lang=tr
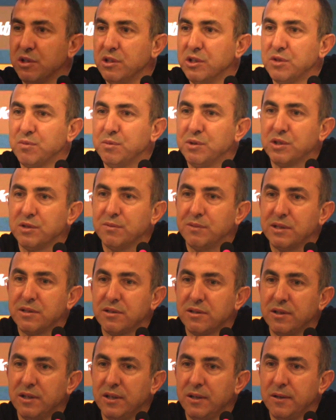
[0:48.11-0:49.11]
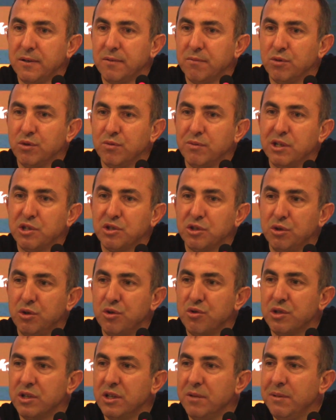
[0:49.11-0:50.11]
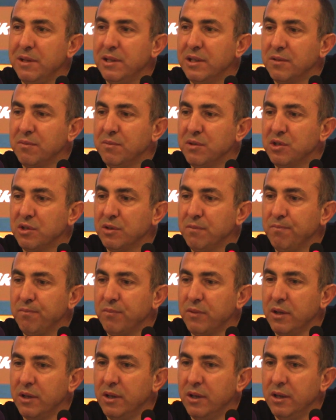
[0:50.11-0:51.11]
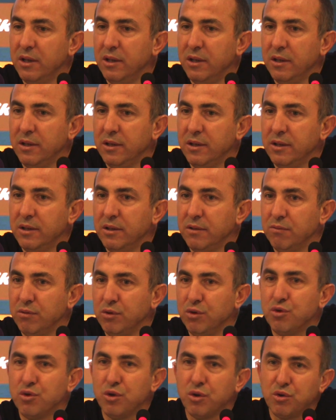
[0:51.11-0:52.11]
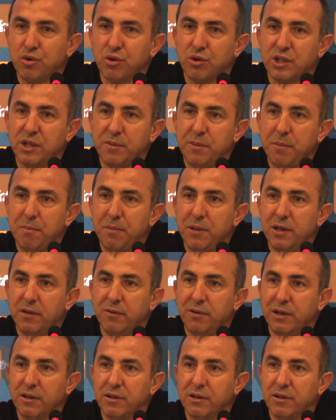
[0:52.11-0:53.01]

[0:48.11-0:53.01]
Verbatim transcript: çalışmıştım aslında. Bunu maçtan önce de belirtmiştim. Bunun çok çok sebepleri